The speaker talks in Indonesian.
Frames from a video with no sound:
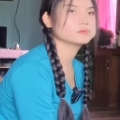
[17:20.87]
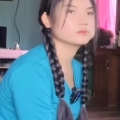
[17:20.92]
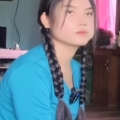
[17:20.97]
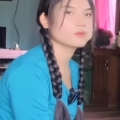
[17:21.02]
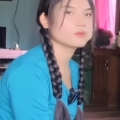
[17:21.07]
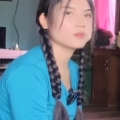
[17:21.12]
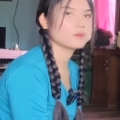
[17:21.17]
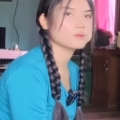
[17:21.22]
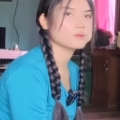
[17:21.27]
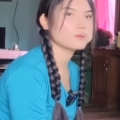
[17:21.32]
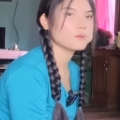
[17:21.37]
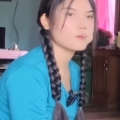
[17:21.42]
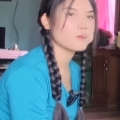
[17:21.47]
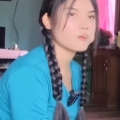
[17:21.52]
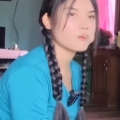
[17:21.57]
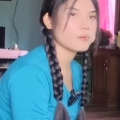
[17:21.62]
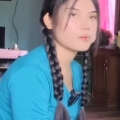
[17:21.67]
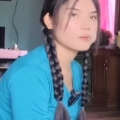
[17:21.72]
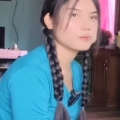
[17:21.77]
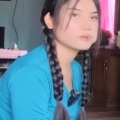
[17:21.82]
oh
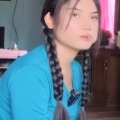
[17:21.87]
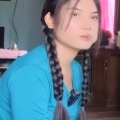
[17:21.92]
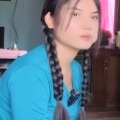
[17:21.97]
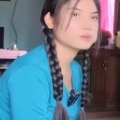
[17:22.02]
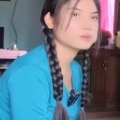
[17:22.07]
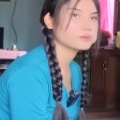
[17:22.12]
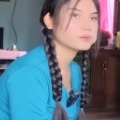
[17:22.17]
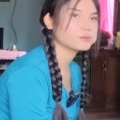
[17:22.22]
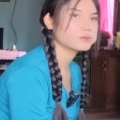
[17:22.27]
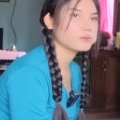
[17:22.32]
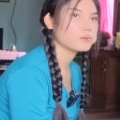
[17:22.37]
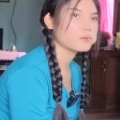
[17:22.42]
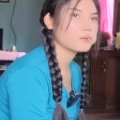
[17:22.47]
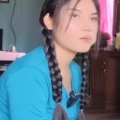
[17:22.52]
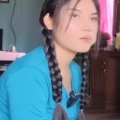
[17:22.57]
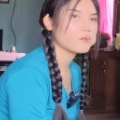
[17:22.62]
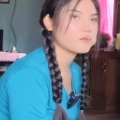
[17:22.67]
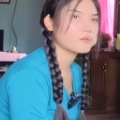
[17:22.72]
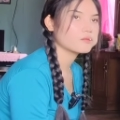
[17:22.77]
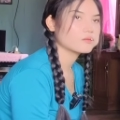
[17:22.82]
ada
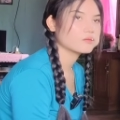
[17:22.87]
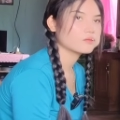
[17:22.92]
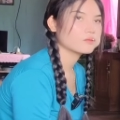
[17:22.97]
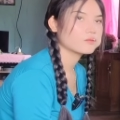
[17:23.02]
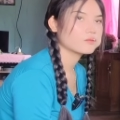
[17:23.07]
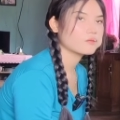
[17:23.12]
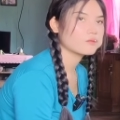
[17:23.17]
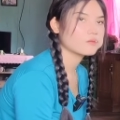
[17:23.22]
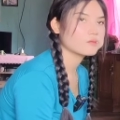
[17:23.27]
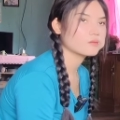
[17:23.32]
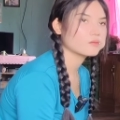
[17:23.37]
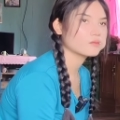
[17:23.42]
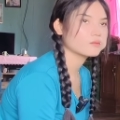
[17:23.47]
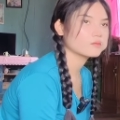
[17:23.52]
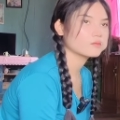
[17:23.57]
pebinihan juga